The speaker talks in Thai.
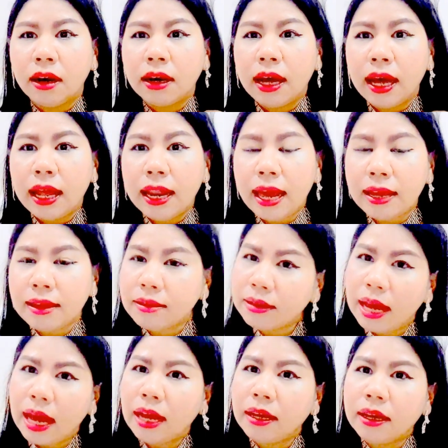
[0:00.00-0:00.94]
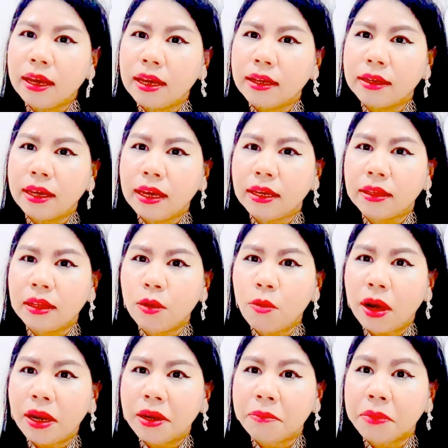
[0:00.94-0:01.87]
ค่าแรงช่างเก่งๆนี่
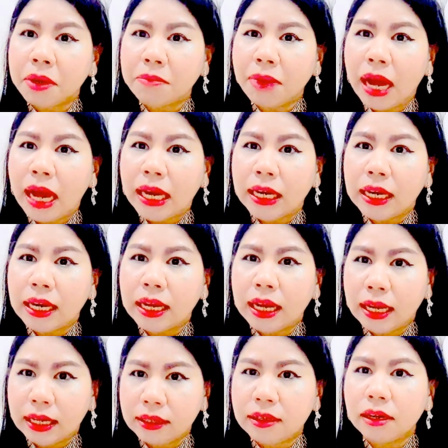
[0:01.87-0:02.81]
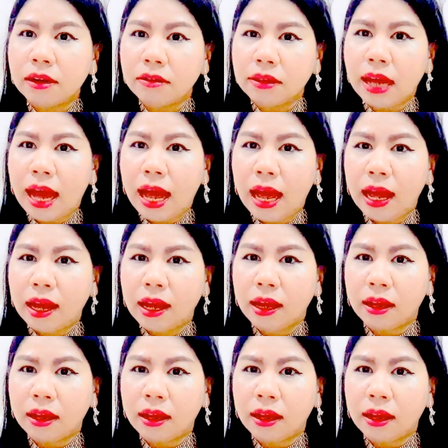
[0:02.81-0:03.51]
วันนึงเป็นพันนะคะ ที่เราจ้าง